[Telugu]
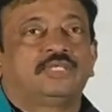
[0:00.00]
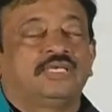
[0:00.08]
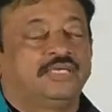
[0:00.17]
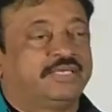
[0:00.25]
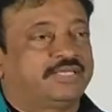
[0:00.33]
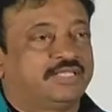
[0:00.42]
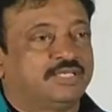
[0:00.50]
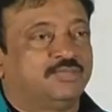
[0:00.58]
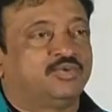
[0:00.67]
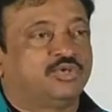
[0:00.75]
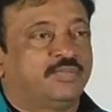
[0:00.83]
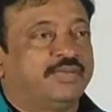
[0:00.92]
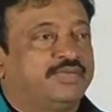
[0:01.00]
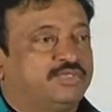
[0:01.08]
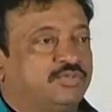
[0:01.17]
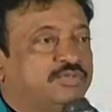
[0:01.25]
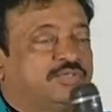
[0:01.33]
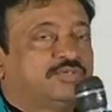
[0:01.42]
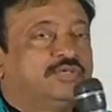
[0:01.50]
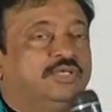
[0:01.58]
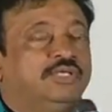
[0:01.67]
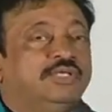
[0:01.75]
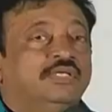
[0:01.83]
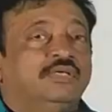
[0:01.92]
ఏరియాకి ఇద్దరు ముగ్గురు బయర్స్ ఉంటారు
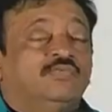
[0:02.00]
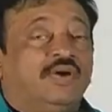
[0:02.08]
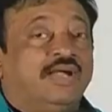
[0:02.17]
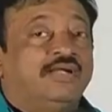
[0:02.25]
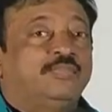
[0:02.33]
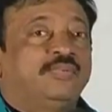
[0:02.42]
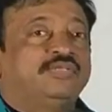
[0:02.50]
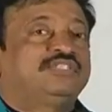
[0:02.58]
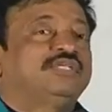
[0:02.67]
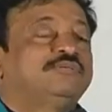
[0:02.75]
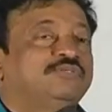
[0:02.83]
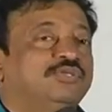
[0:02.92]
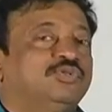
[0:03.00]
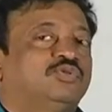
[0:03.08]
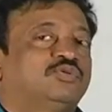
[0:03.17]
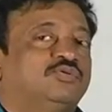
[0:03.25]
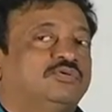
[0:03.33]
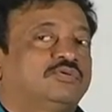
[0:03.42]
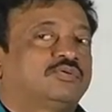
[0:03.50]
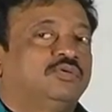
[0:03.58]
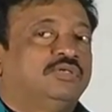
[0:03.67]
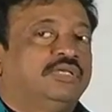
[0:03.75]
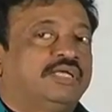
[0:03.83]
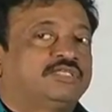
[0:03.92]
వాళ్ళ పర్సెప్షన్తో
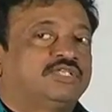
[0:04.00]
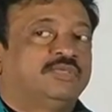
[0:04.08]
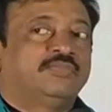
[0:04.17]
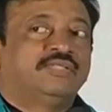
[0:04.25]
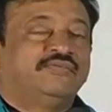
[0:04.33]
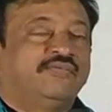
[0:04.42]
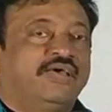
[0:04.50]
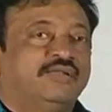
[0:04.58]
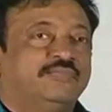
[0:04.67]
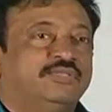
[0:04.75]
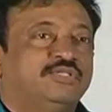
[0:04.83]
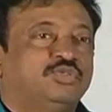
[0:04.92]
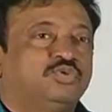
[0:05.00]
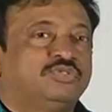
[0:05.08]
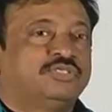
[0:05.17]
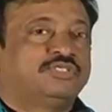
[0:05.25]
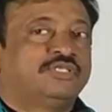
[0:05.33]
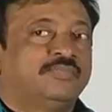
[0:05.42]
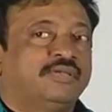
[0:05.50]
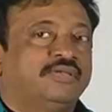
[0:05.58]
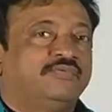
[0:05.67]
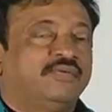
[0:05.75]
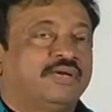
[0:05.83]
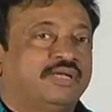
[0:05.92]
కొన్ని లక్షల మంది వేల మంది చూసే
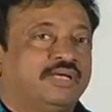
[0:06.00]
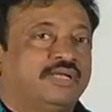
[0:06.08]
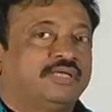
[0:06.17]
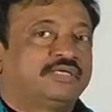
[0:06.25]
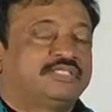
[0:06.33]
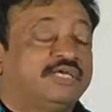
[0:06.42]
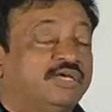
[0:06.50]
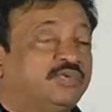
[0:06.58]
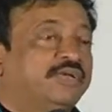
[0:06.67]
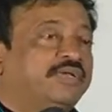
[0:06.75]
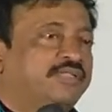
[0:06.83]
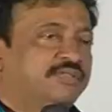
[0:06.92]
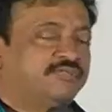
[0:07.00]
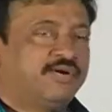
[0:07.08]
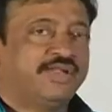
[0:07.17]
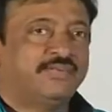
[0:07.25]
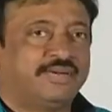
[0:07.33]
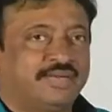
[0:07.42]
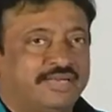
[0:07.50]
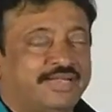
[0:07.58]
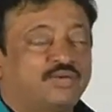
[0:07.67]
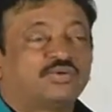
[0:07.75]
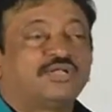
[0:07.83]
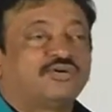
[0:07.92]
సినిమాలు అలా చేయటం అనేది ఫండమెంటల్గా
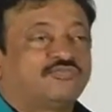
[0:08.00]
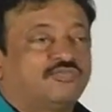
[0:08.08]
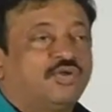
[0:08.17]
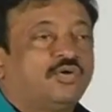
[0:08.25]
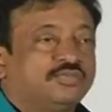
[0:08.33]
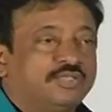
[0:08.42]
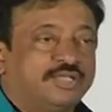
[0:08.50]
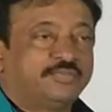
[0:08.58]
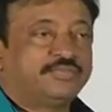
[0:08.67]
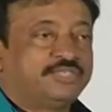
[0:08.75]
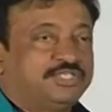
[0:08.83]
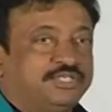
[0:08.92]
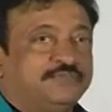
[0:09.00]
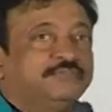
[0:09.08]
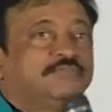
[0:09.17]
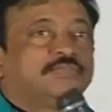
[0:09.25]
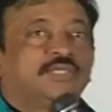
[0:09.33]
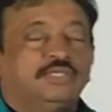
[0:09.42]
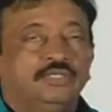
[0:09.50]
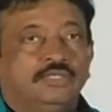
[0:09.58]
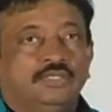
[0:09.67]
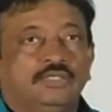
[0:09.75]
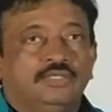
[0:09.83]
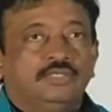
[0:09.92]
ఎక్కడ నాకు ఫ్లా ఉందా అనిపించి
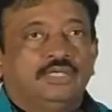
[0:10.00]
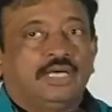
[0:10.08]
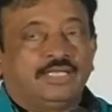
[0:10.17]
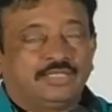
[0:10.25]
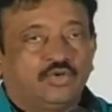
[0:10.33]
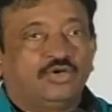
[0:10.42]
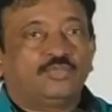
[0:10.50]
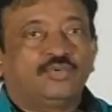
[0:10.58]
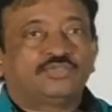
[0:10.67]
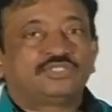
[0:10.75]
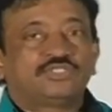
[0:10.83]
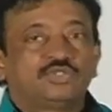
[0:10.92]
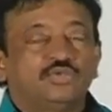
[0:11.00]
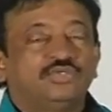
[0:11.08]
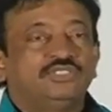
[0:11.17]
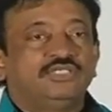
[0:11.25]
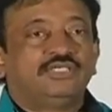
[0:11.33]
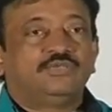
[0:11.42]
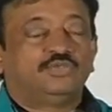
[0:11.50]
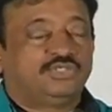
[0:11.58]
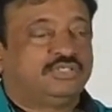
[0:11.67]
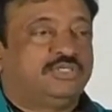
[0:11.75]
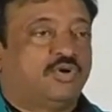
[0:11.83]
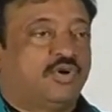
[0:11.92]
ఆ థాట్ ప్రాసెస్ నుంచి వచ్చింది